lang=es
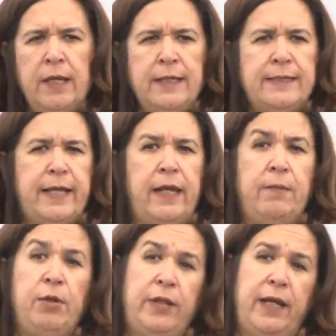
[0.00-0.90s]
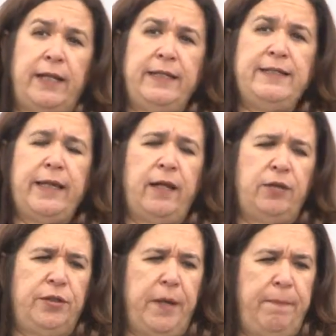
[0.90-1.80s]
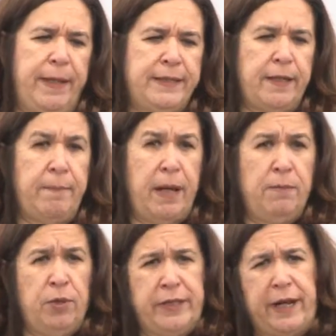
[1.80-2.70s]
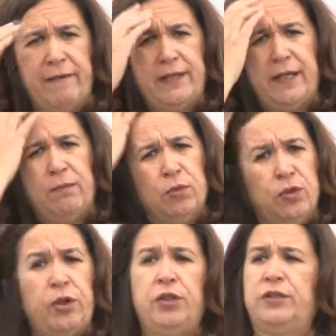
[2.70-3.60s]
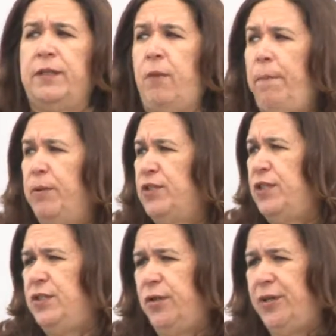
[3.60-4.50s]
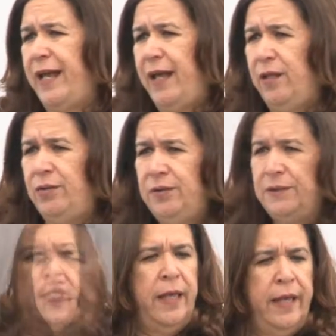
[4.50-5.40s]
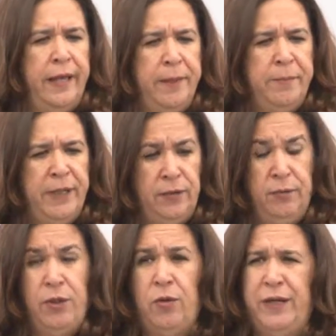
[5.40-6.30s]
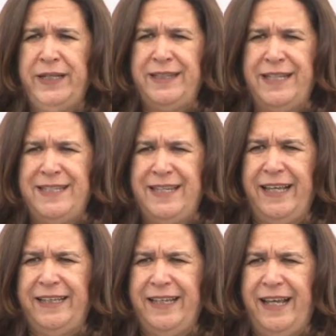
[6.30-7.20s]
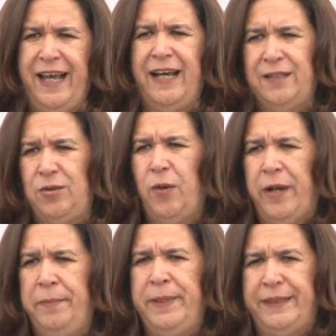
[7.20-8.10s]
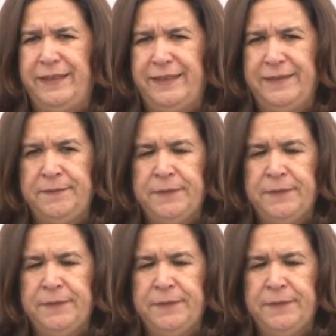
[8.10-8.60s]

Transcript: Salimos de la lista de los 10 países más vulnerables del mundo y nos hemos posicionado en eh, el número 47 actualmente.